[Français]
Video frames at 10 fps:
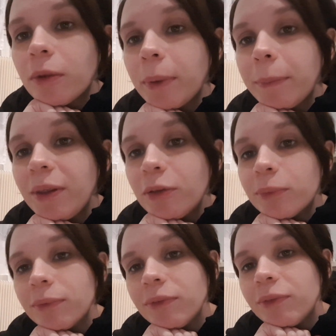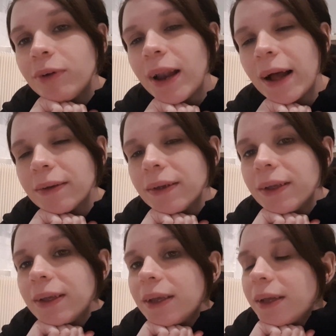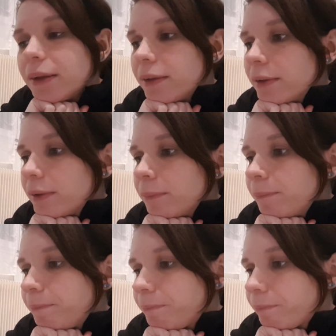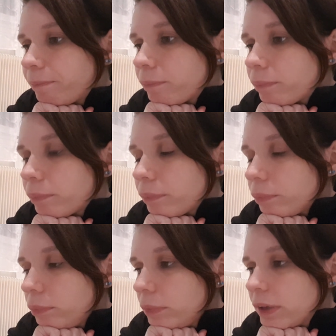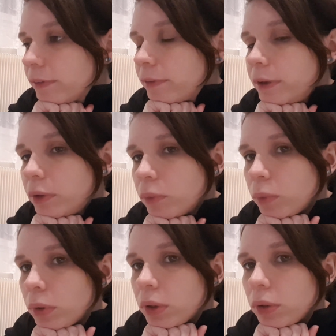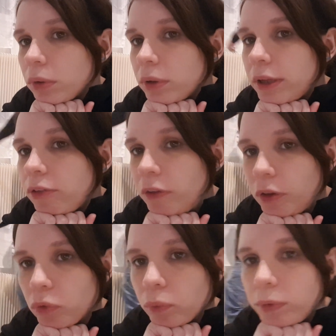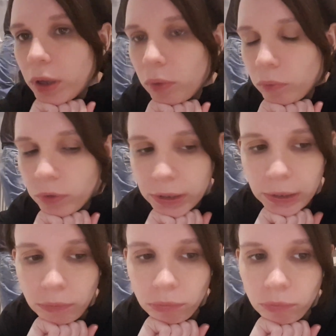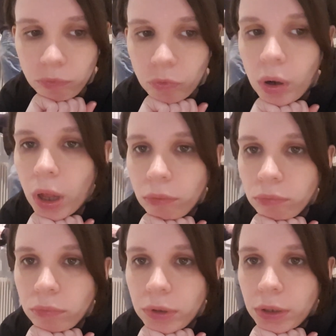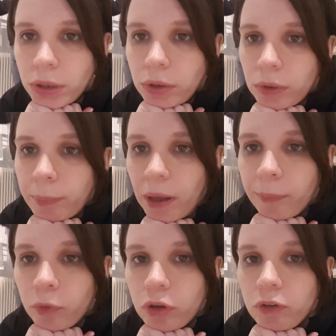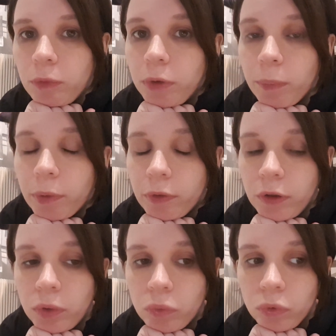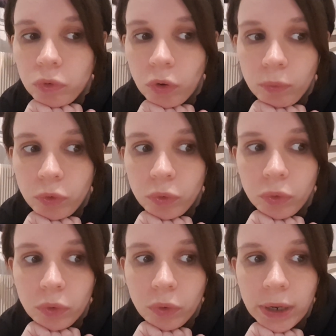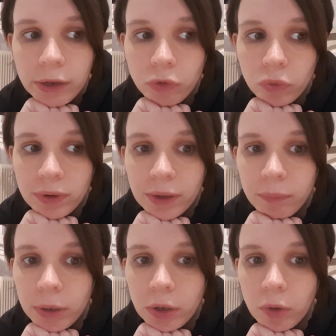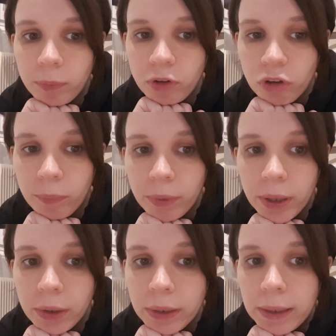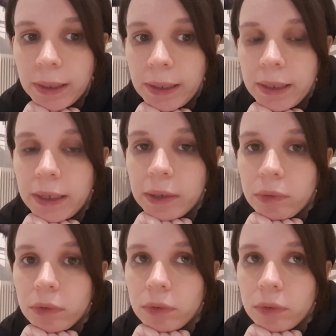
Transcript: dans ma maison. Voilà. Euh, sinon, les filles sont bien rentrées. Voilà. Apparemment, ça s'est bien passé. Donc tant mieux. là, elles sont en train de mettre leur pyjama. Et